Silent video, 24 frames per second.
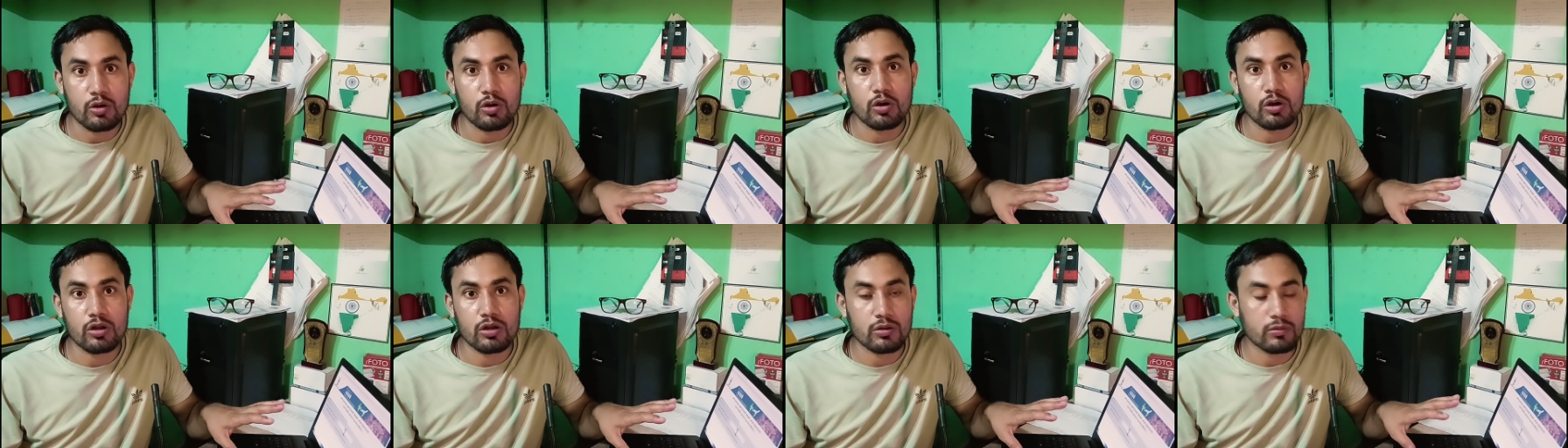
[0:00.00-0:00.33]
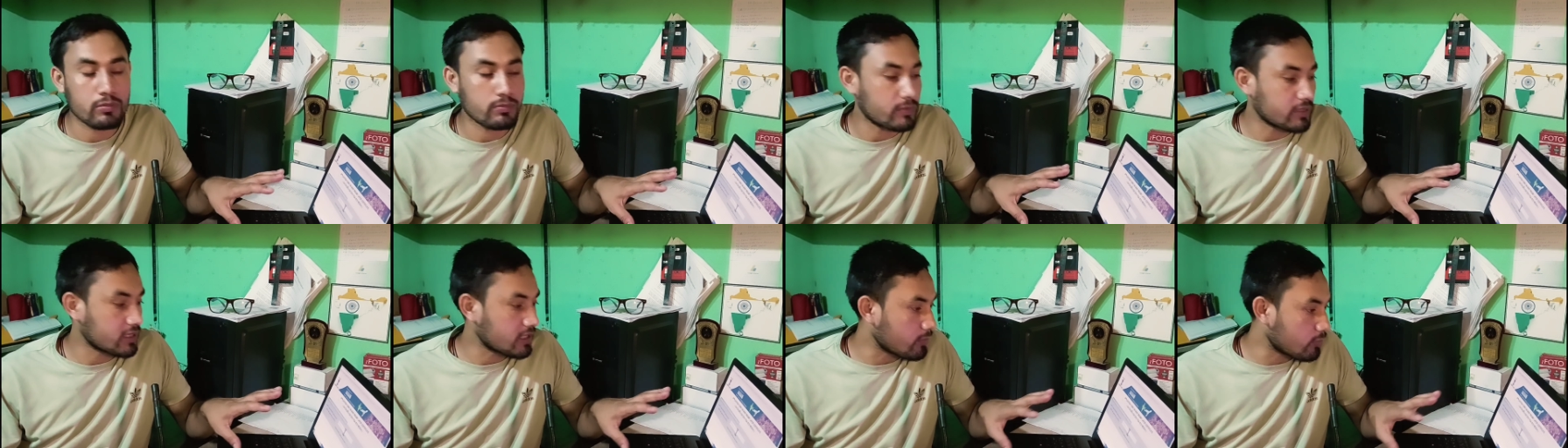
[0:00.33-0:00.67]
और
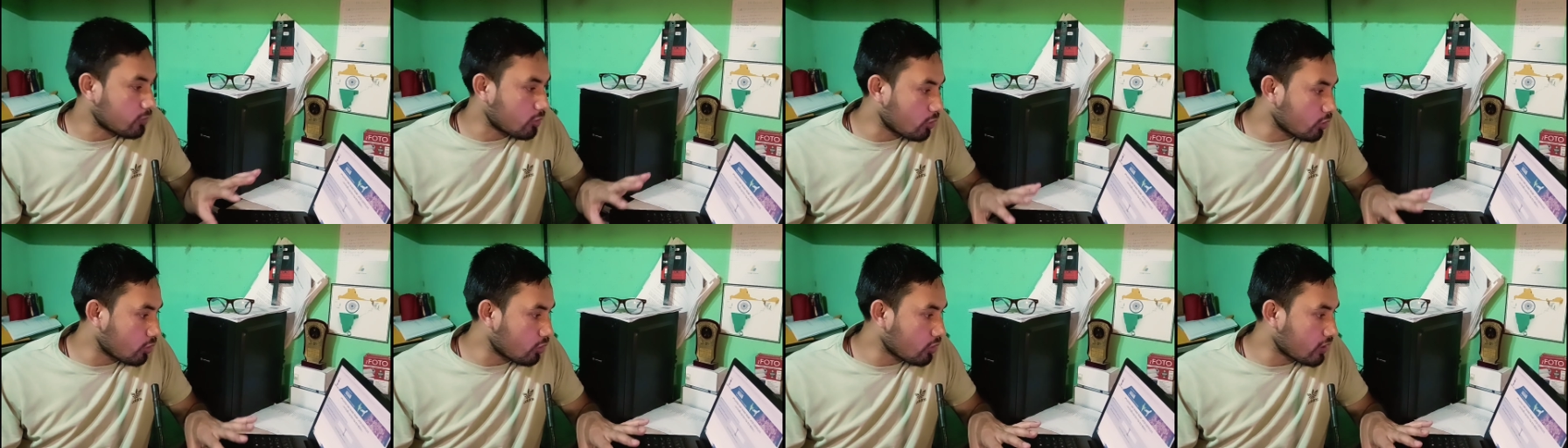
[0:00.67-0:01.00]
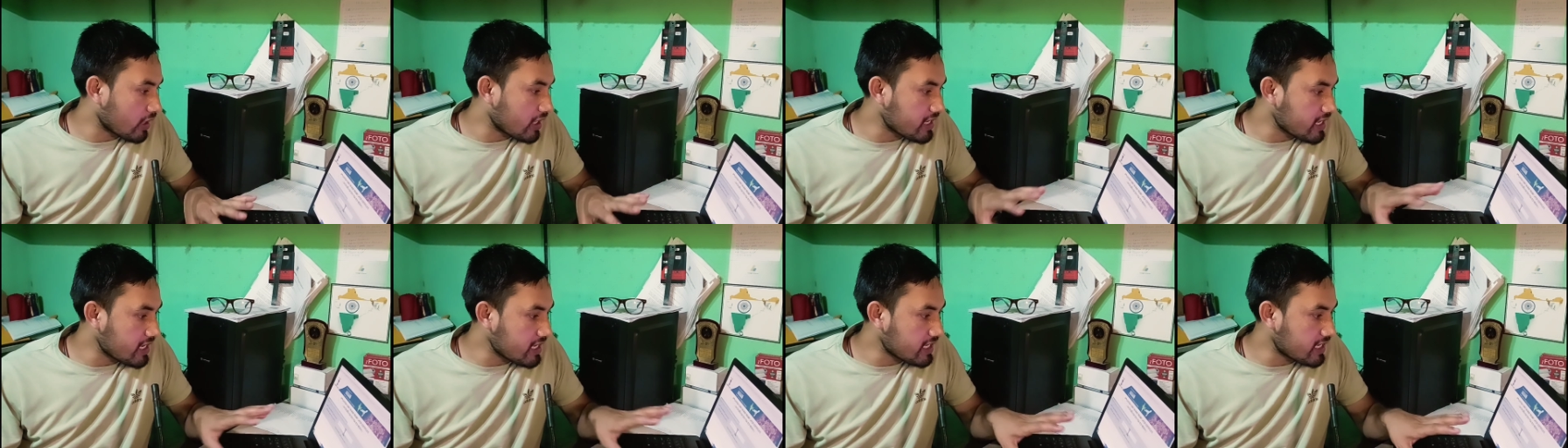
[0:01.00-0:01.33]
मतलब लोगों
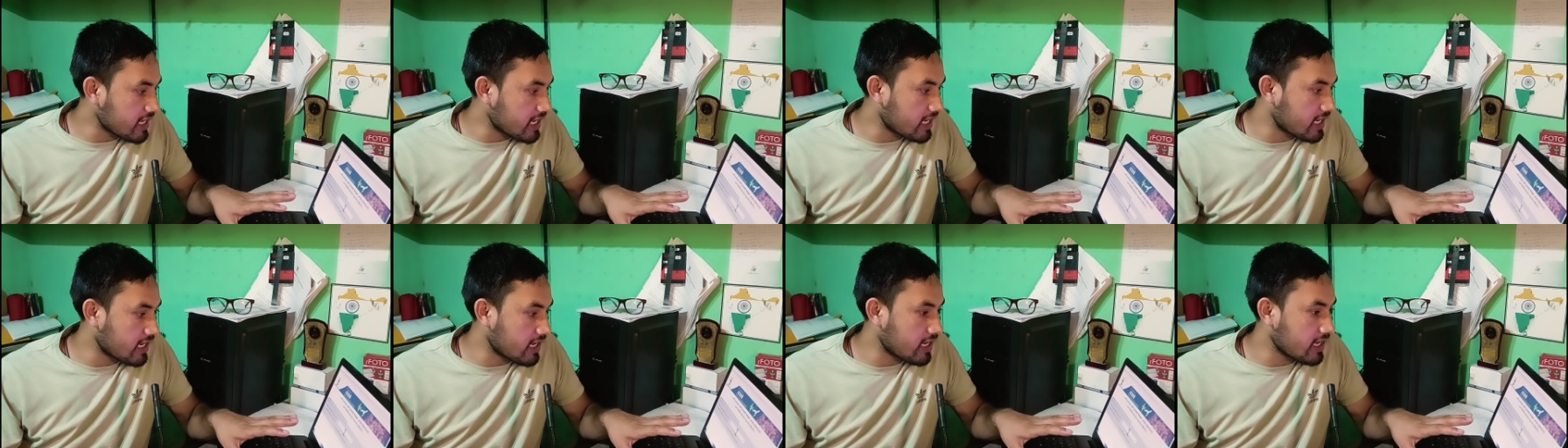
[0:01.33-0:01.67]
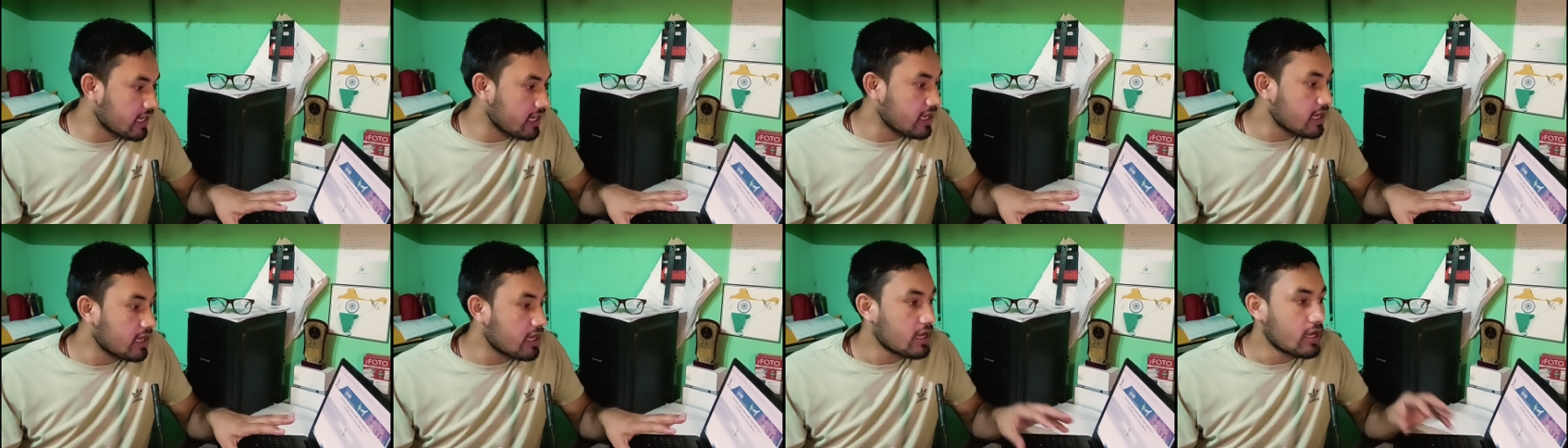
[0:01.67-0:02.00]
का यही कहना
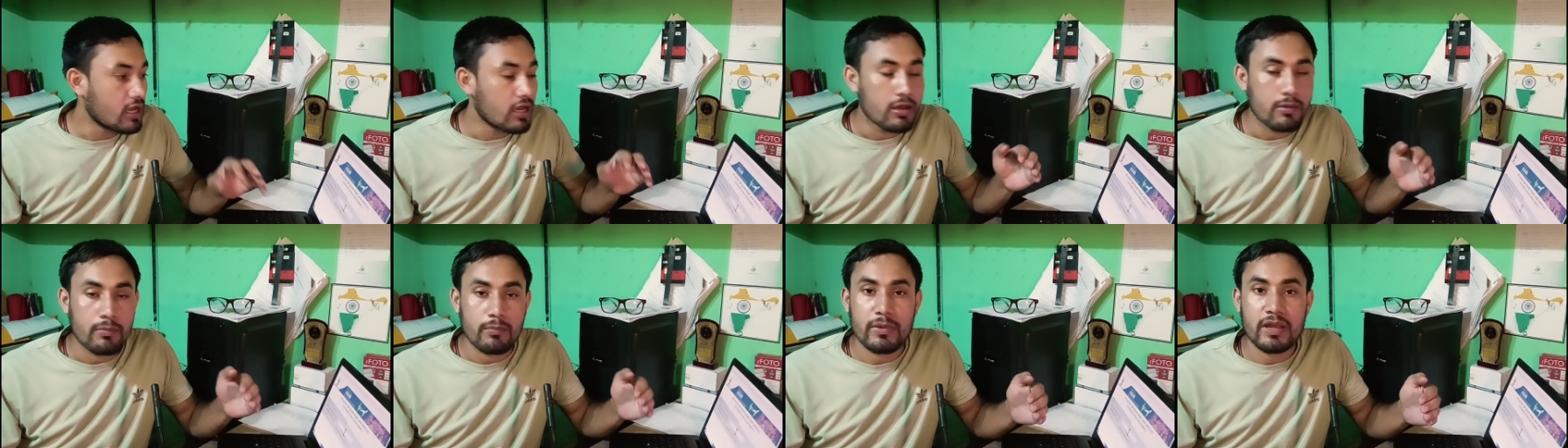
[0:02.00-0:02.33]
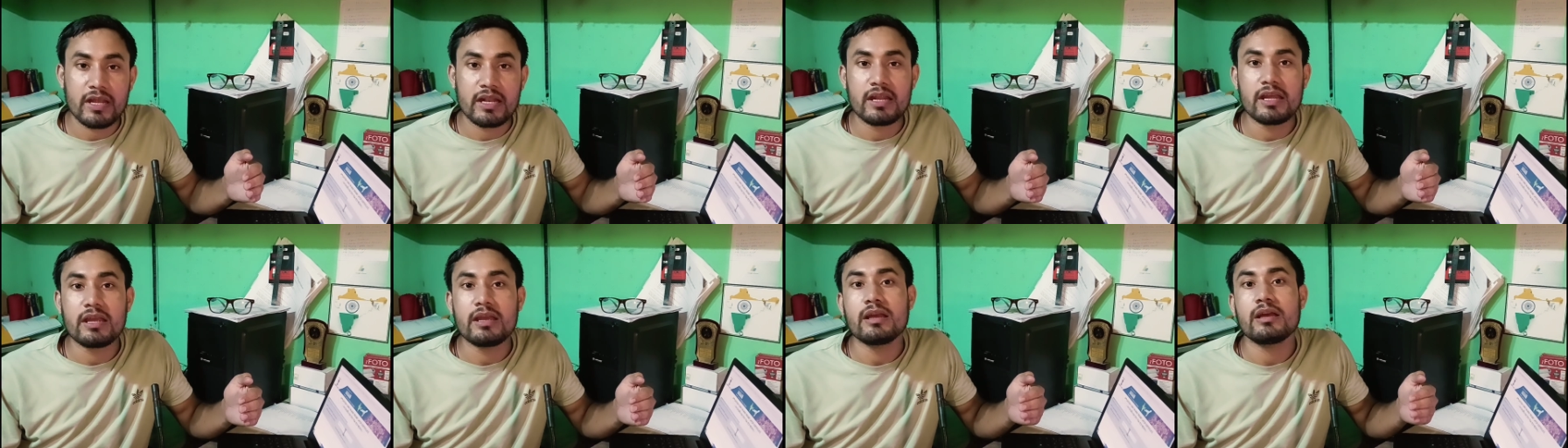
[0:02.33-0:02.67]
है
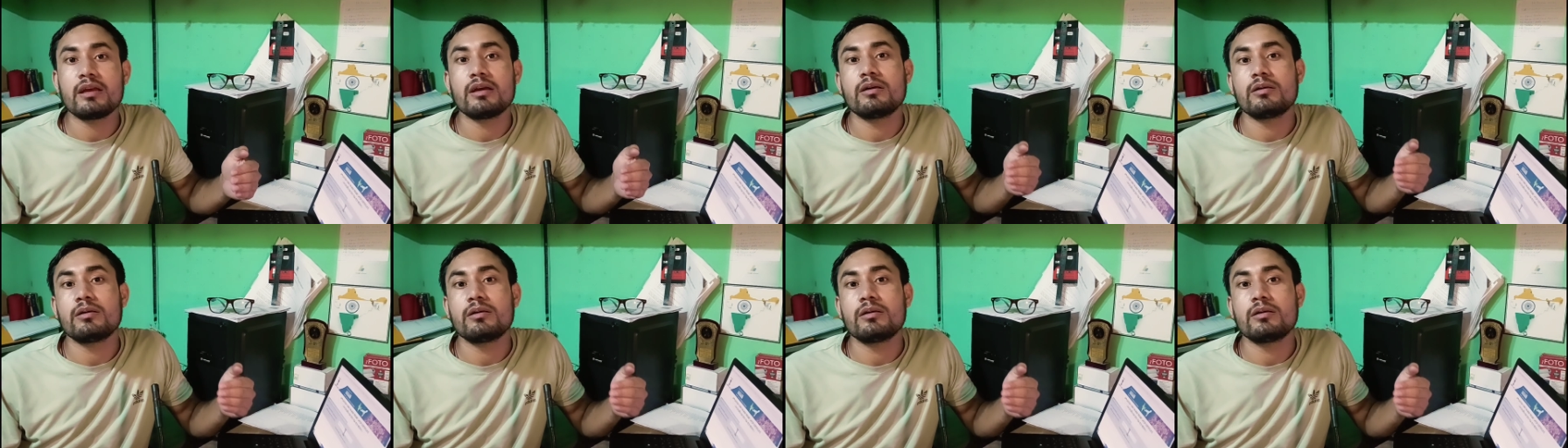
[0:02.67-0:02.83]
मैंने